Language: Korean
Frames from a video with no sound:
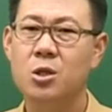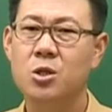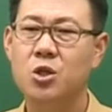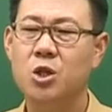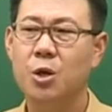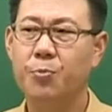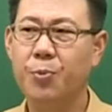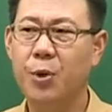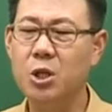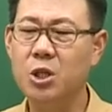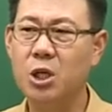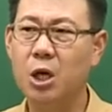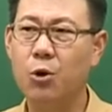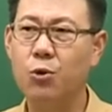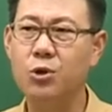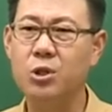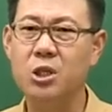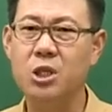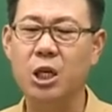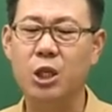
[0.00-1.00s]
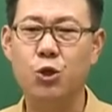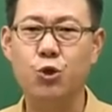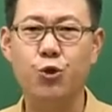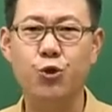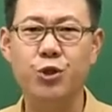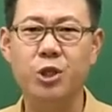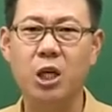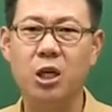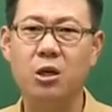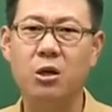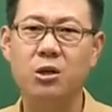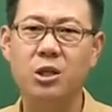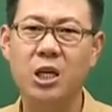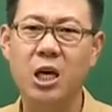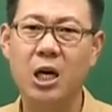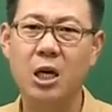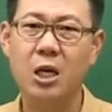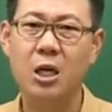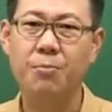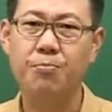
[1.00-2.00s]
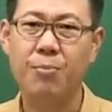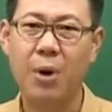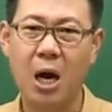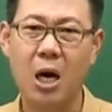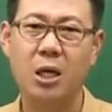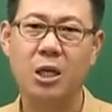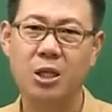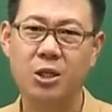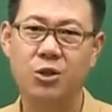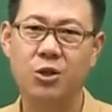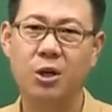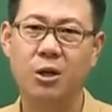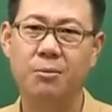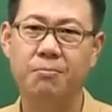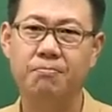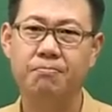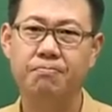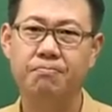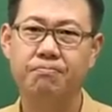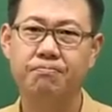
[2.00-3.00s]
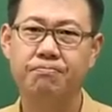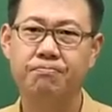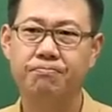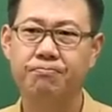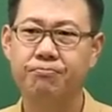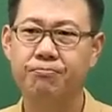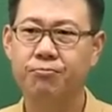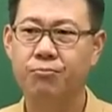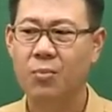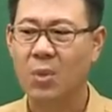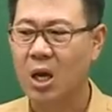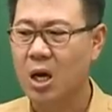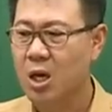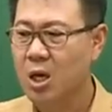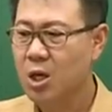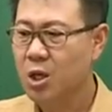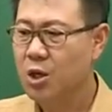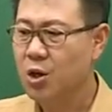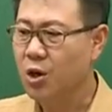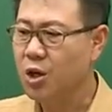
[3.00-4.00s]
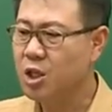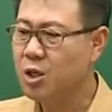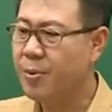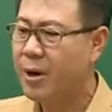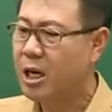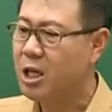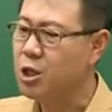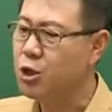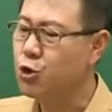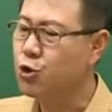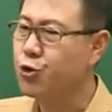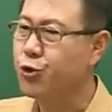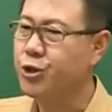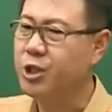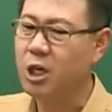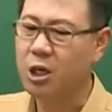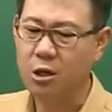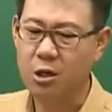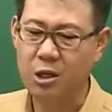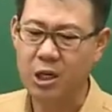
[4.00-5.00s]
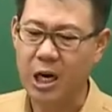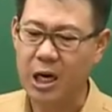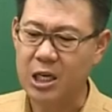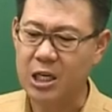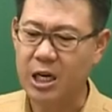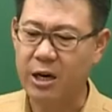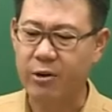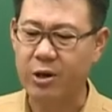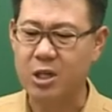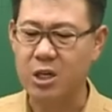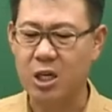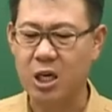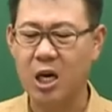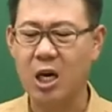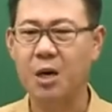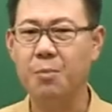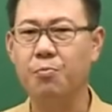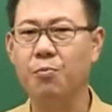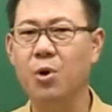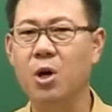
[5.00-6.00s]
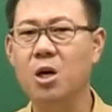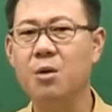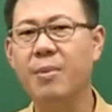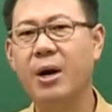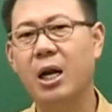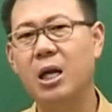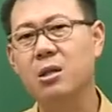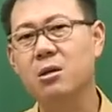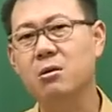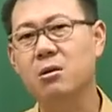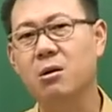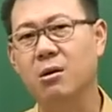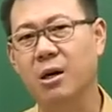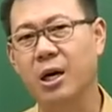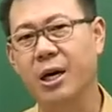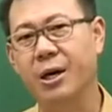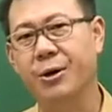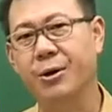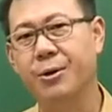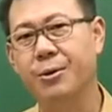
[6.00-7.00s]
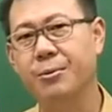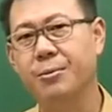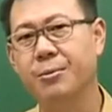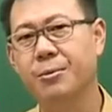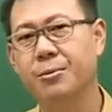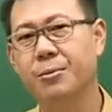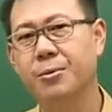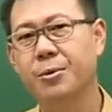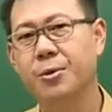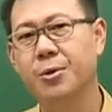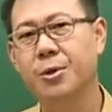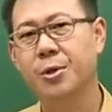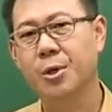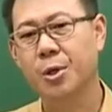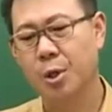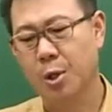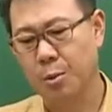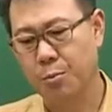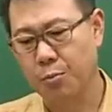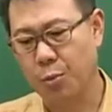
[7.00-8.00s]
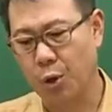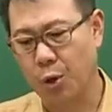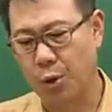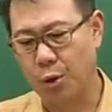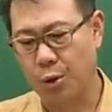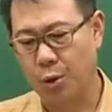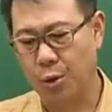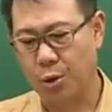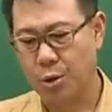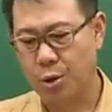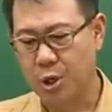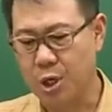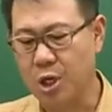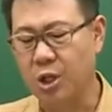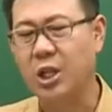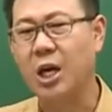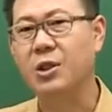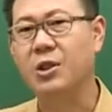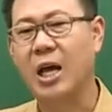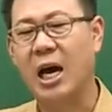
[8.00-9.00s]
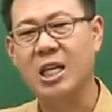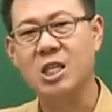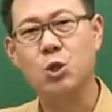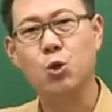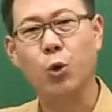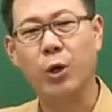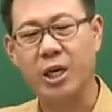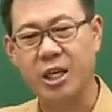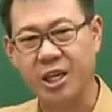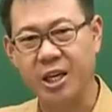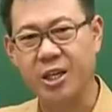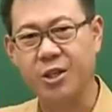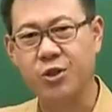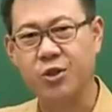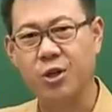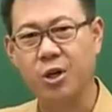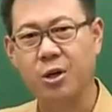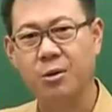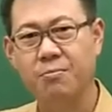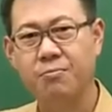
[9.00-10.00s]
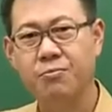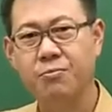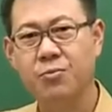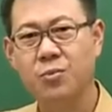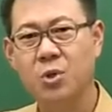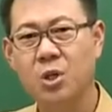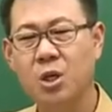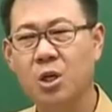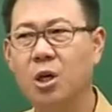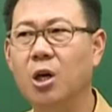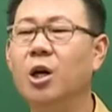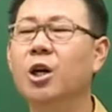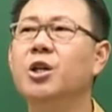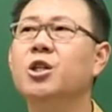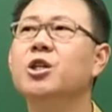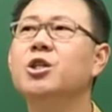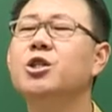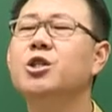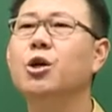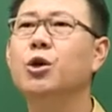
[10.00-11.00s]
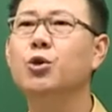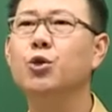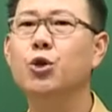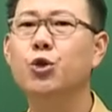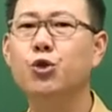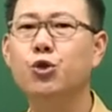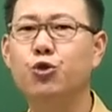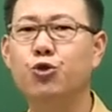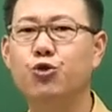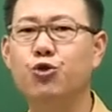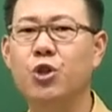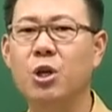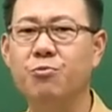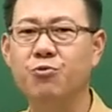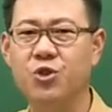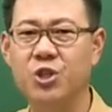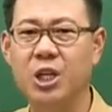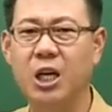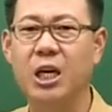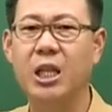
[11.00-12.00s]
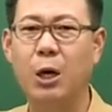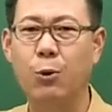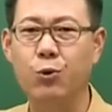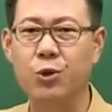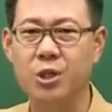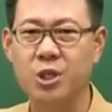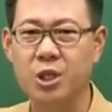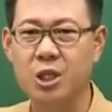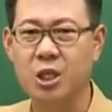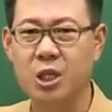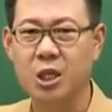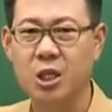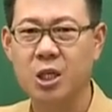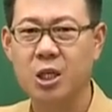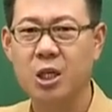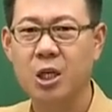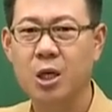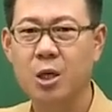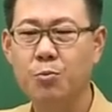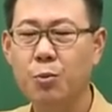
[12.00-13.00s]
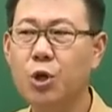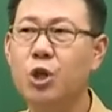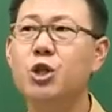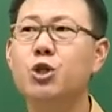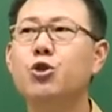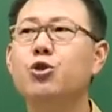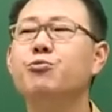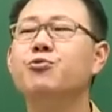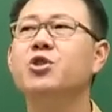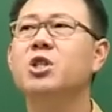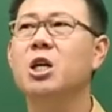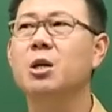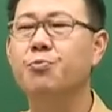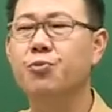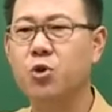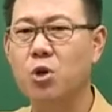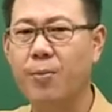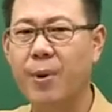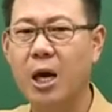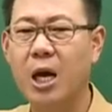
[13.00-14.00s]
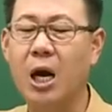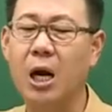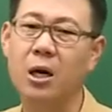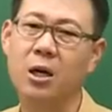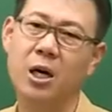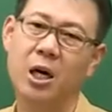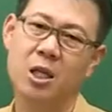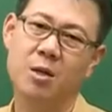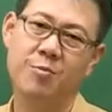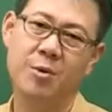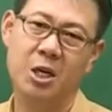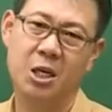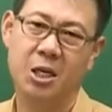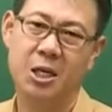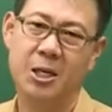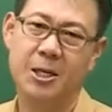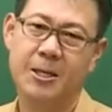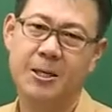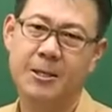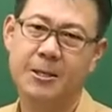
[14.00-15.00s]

첫 번째로는 이제 출제 경향 파악이죠. 여기서 말하는 출제 경향이라고 하는 게 뭘 말하는 걸까요? 뭐 일단 난이도가 있겠죠. 어느 정도 수준의 문제가 나오는지 뭐 기출 문제를 풀어봐야 알 거 아닙니까?